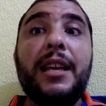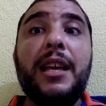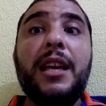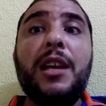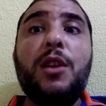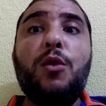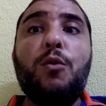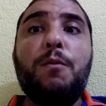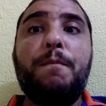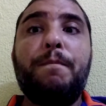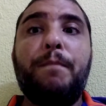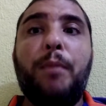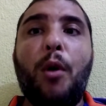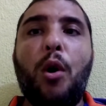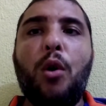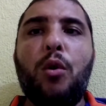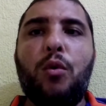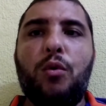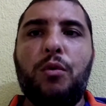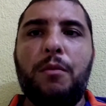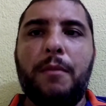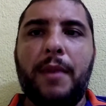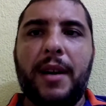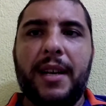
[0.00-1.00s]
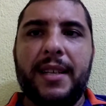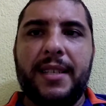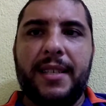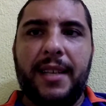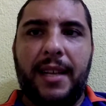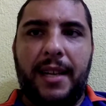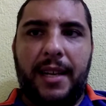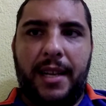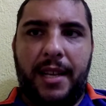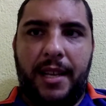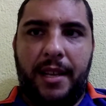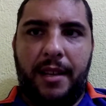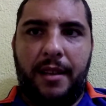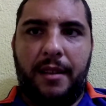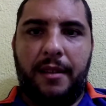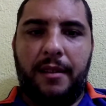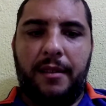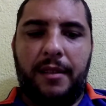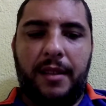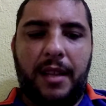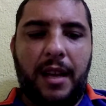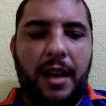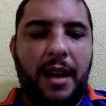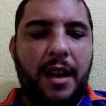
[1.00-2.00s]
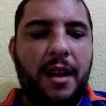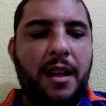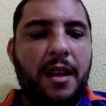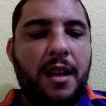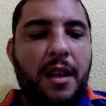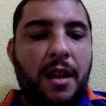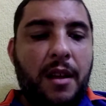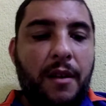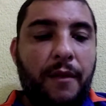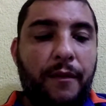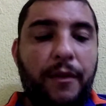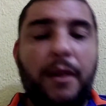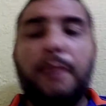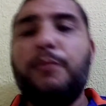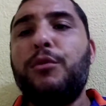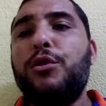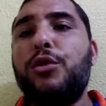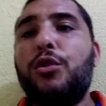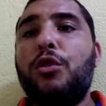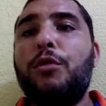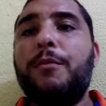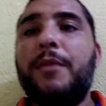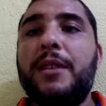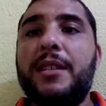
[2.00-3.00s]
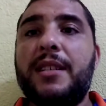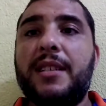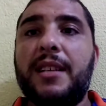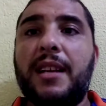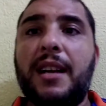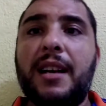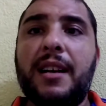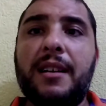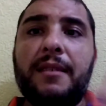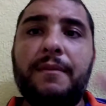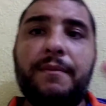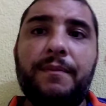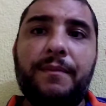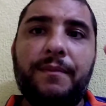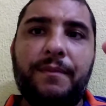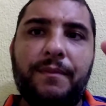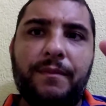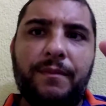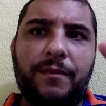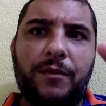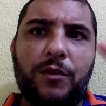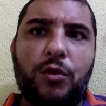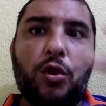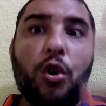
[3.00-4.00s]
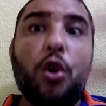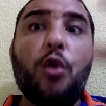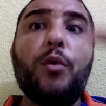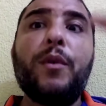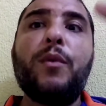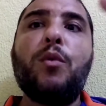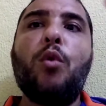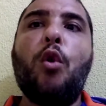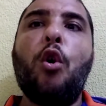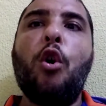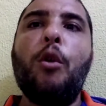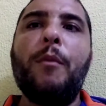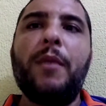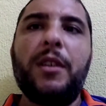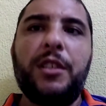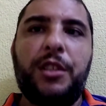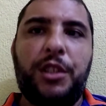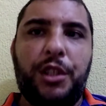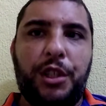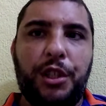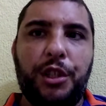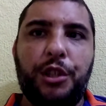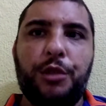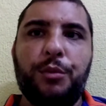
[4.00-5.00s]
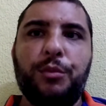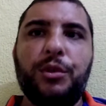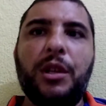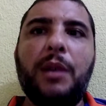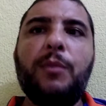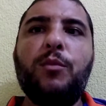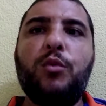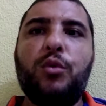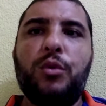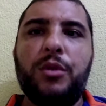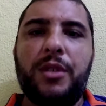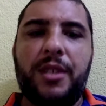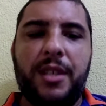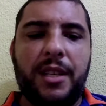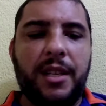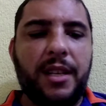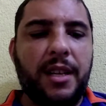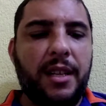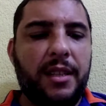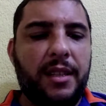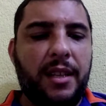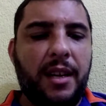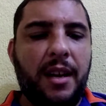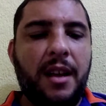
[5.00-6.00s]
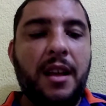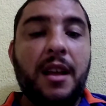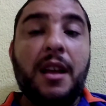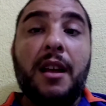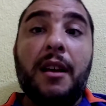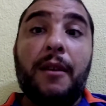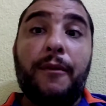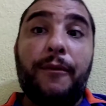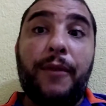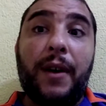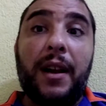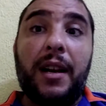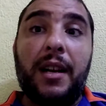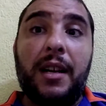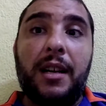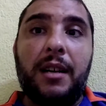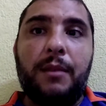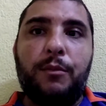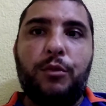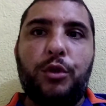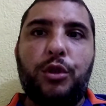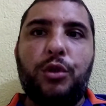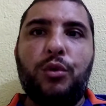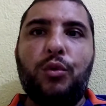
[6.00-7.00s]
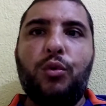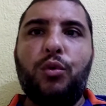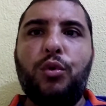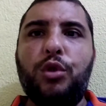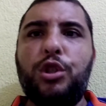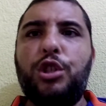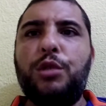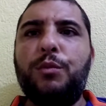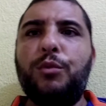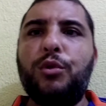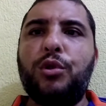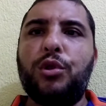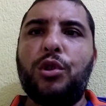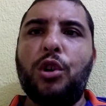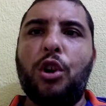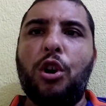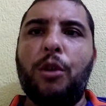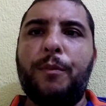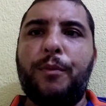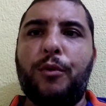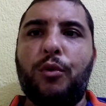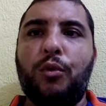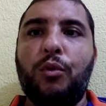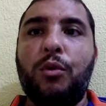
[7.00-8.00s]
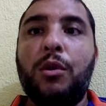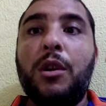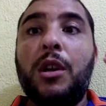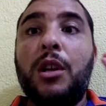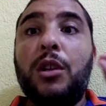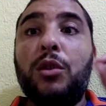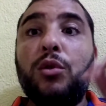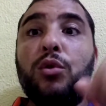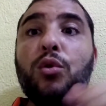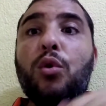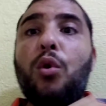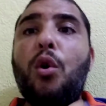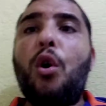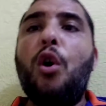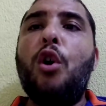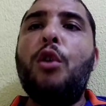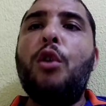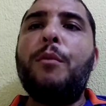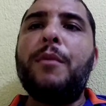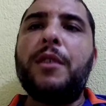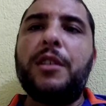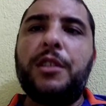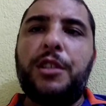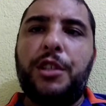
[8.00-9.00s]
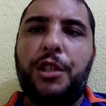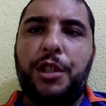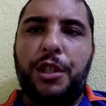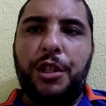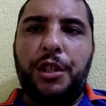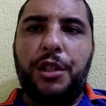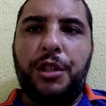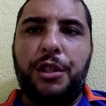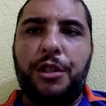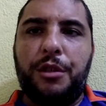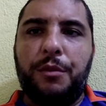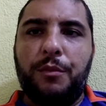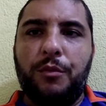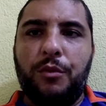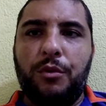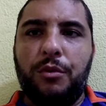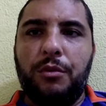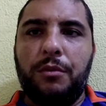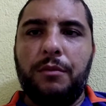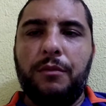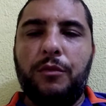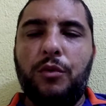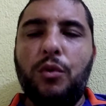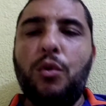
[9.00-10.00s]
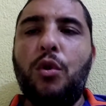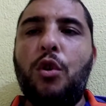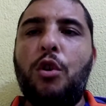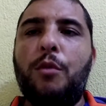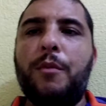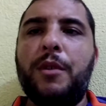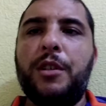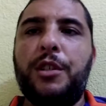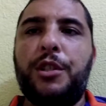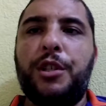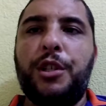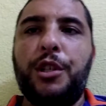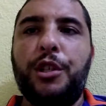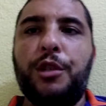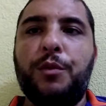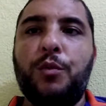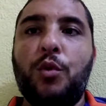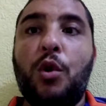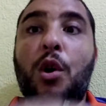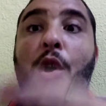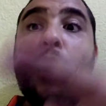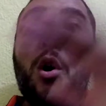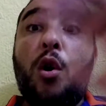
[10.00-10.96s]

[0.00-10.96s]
ir um pouco mais além, tá? Vamos começar com o romantismo na música, tá? Falamos no último tópico do romantismo, do romantismo